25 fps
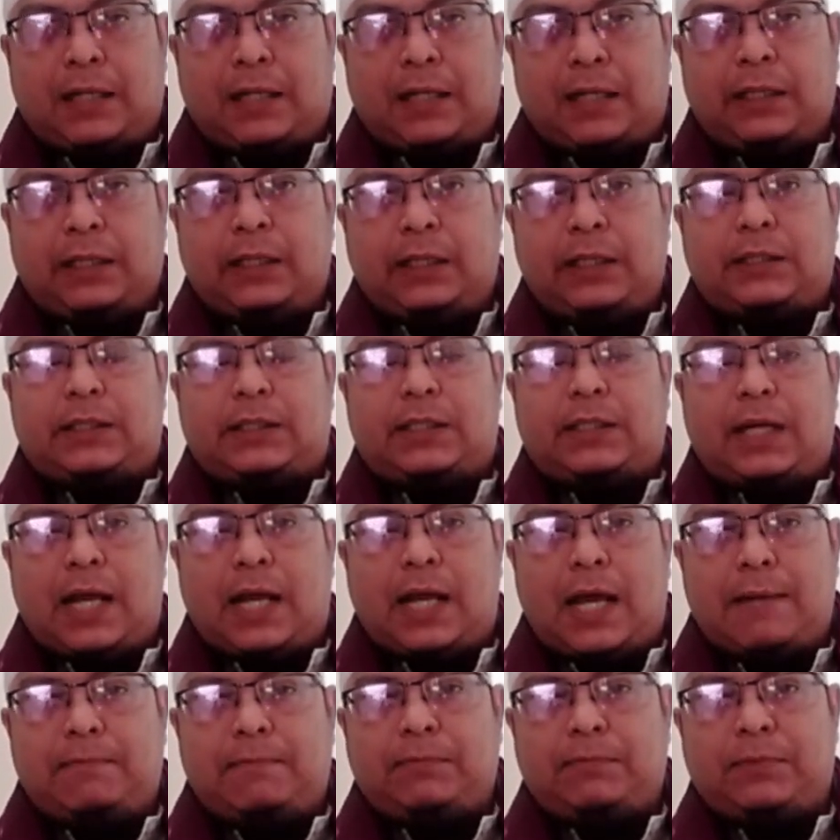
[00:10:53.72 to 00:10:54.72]
dan
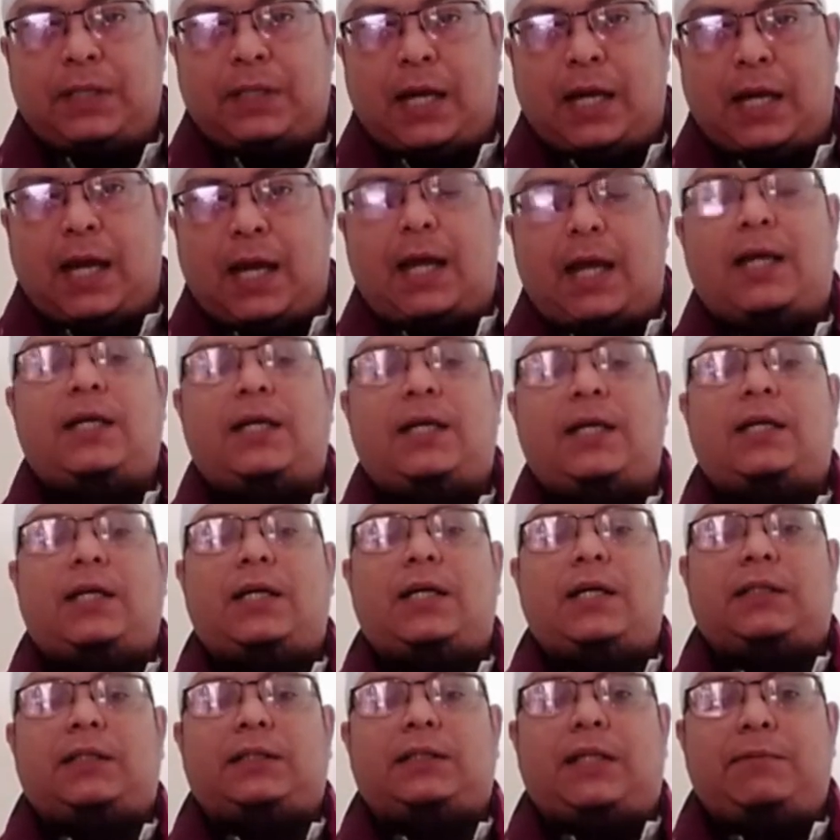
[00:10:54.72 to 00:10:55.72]
mudah-mudahan diberikan
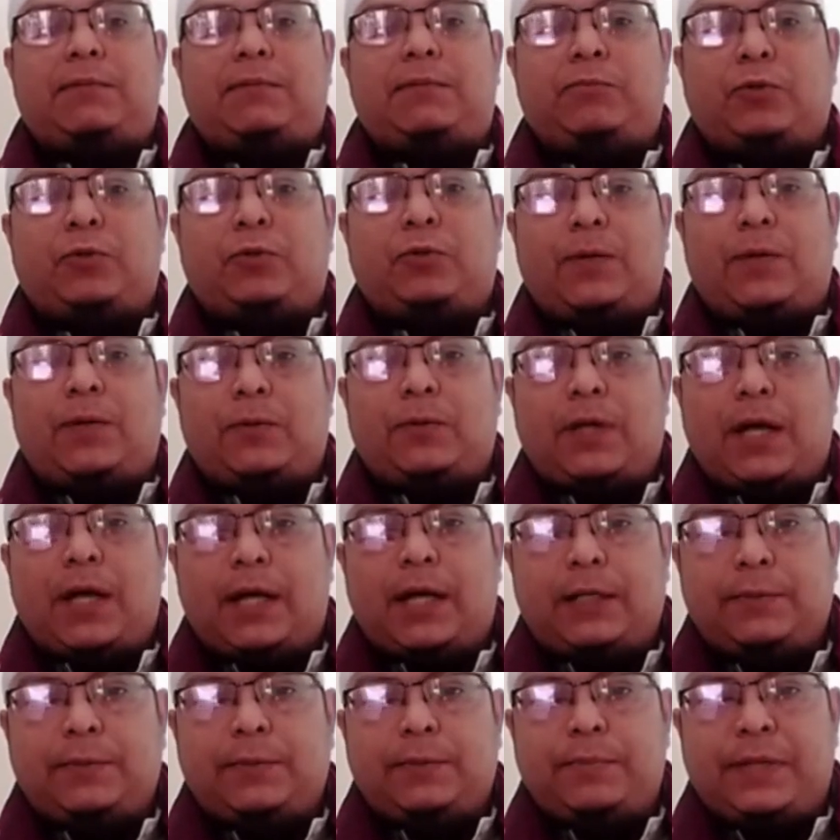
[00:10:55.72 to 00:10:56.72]
kesabaran di
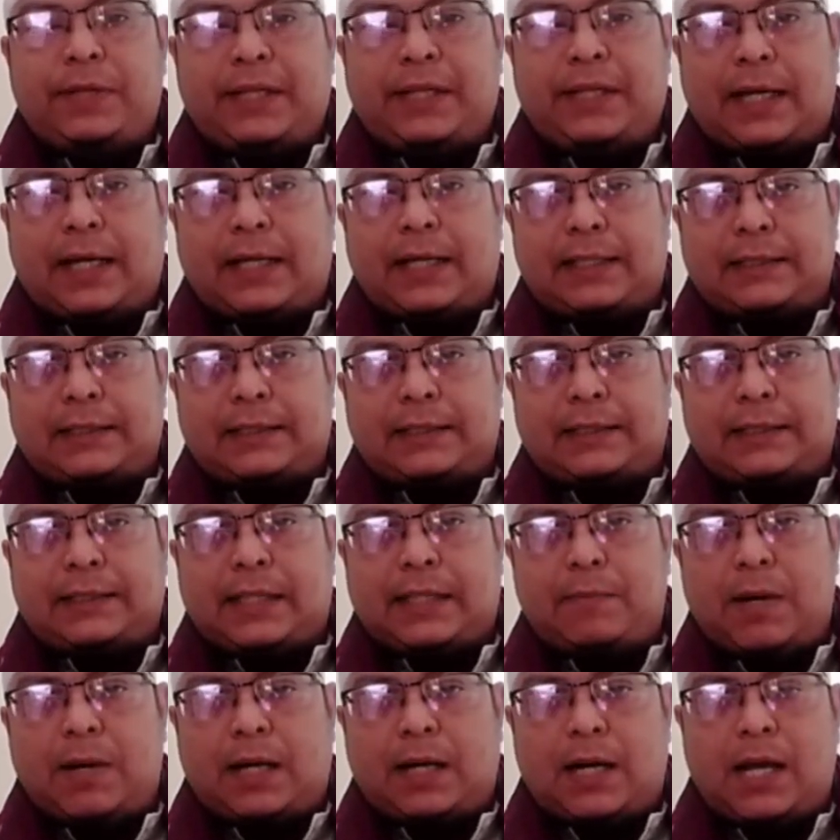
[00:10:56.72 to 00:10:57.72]
dalam
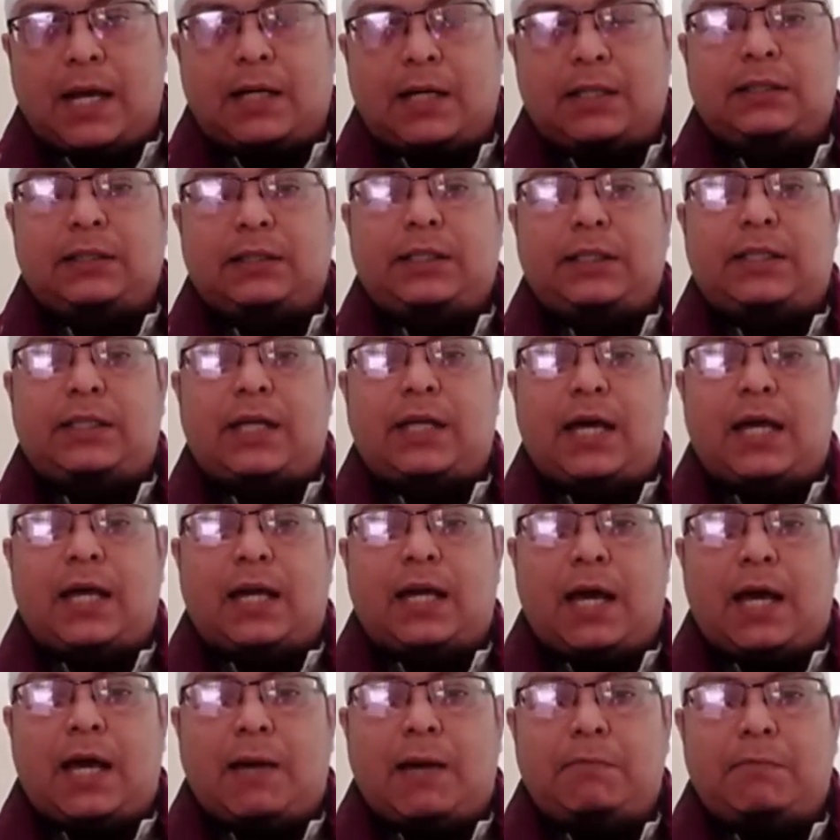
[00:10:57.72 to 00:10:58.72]

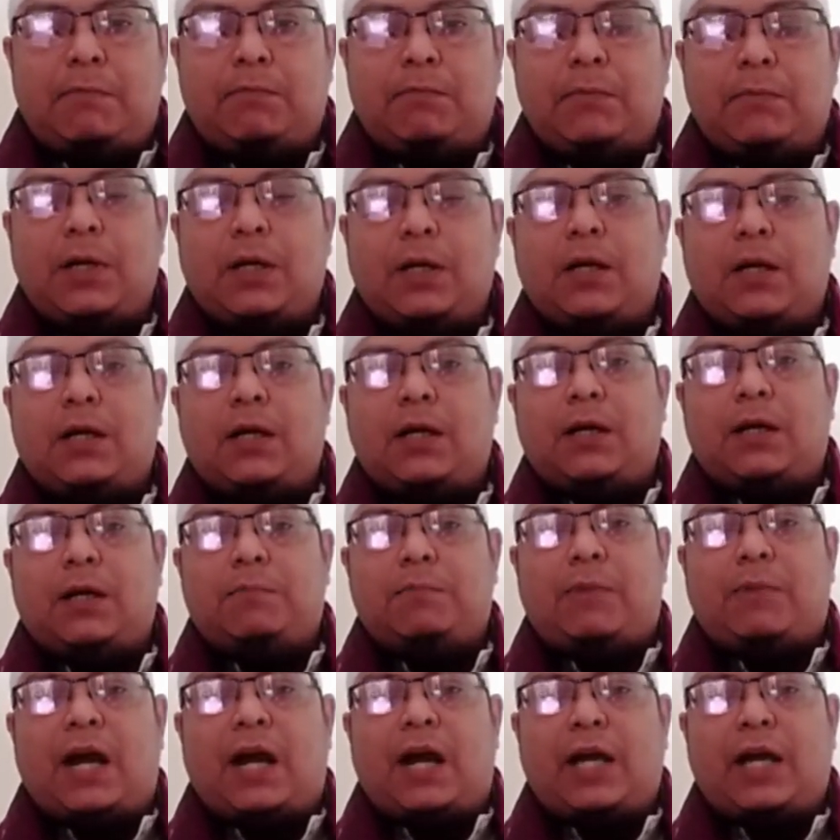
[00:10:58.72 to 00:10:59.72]
mengayomi anak
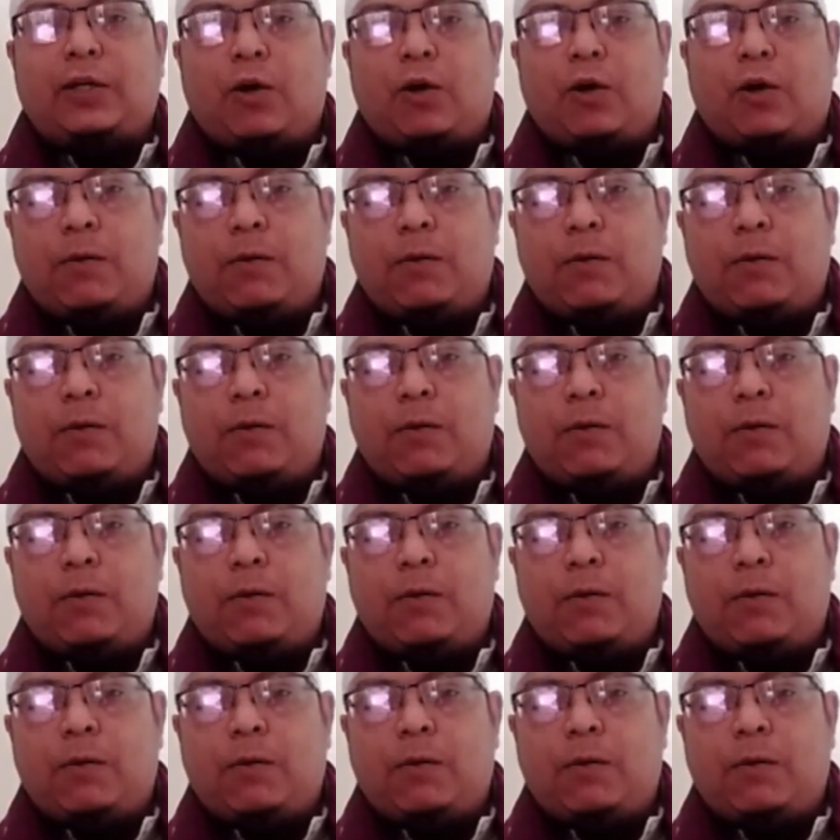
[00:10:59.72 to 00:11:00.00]
didiknya mereka